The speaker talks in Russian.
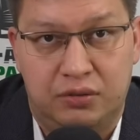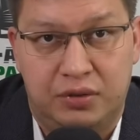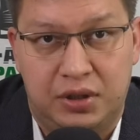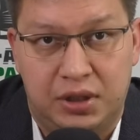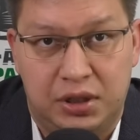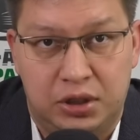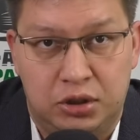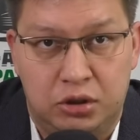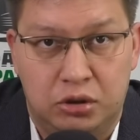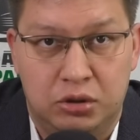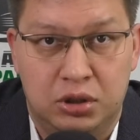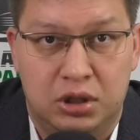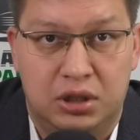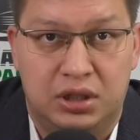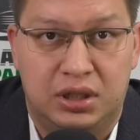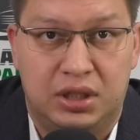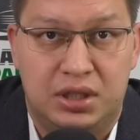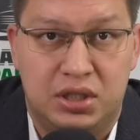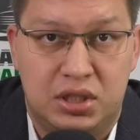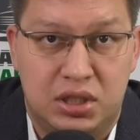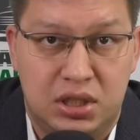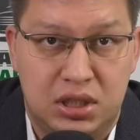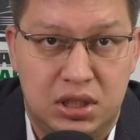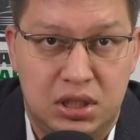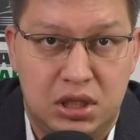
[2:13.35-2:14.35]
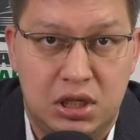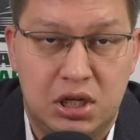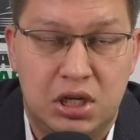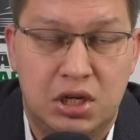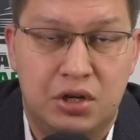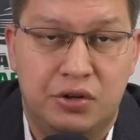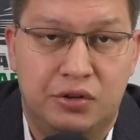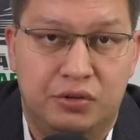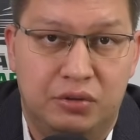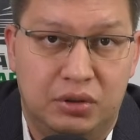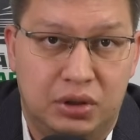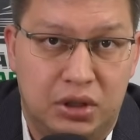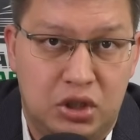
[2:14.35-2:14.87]
в регионах России
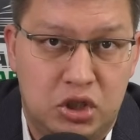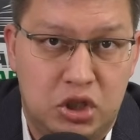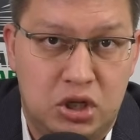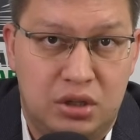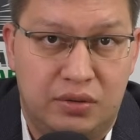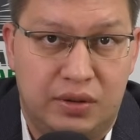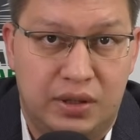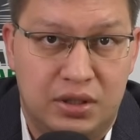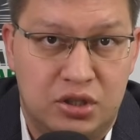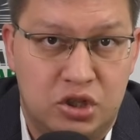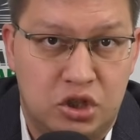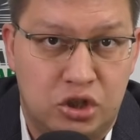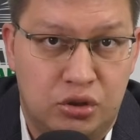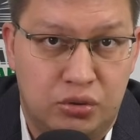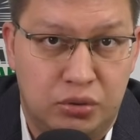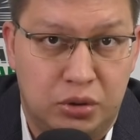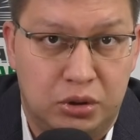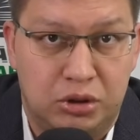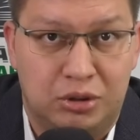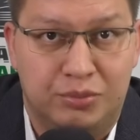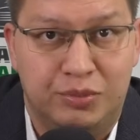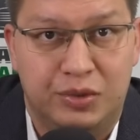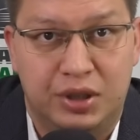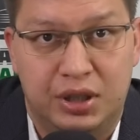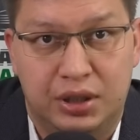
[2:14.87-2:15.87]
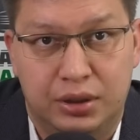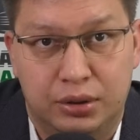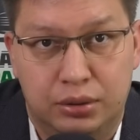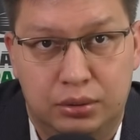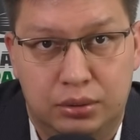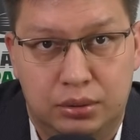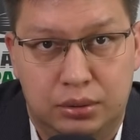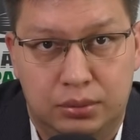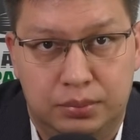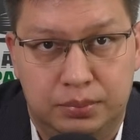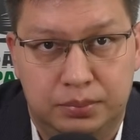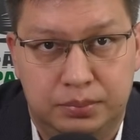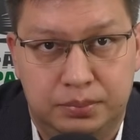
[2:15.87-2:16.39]
в 2024
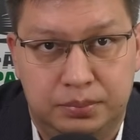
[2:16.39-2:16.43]
году.